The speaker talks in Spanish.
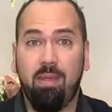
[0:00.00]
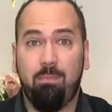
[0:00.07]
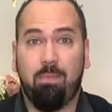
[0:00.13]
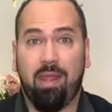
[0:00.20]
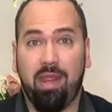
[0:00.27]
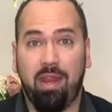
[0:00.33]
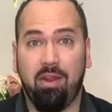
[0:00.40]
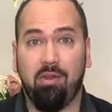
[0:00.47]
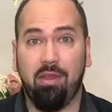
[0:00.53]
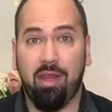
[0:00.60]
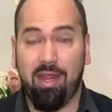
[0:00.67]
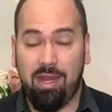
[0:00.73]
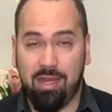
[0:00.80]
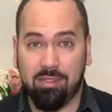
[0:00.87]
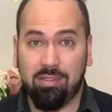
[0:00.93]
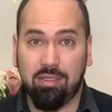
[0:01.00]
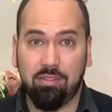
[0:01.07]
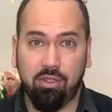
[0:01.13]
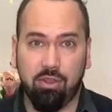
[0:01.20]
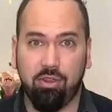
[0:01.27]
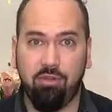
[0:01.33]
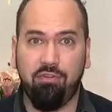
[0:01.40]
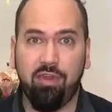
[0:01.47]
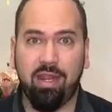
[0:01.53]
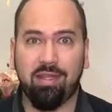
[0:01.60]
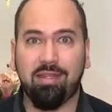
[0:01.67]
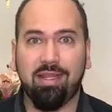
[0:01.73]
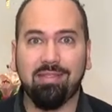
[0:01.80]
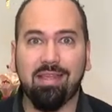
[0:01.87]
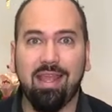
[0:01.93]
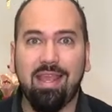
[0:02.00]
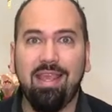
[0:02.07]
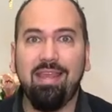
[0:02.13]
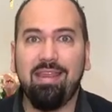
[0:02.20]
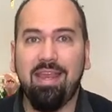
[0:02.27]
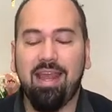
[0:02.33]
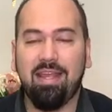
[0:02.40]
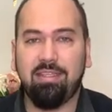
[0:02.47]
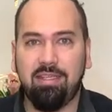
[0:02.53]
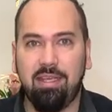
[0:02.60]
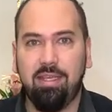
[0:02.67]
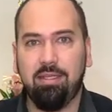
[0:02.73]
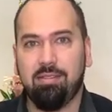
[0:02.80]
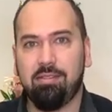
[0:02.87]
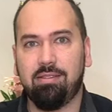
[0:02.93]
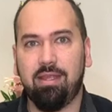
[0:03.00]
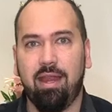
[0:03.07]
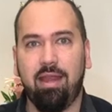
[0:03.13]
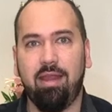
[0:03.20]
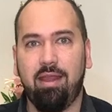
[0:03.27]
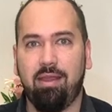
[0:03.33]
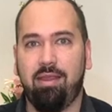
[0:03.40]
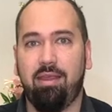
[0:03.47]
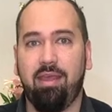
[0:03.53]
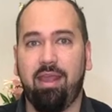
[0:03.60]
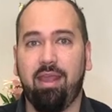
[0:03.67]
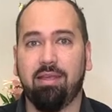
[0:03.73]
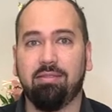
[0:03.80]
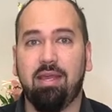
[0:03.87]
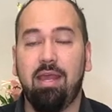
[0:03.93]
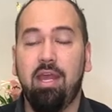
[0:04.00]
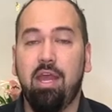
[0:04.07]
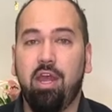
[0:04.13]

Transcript: pero en la sección de ofertas y de allí salen las ideas.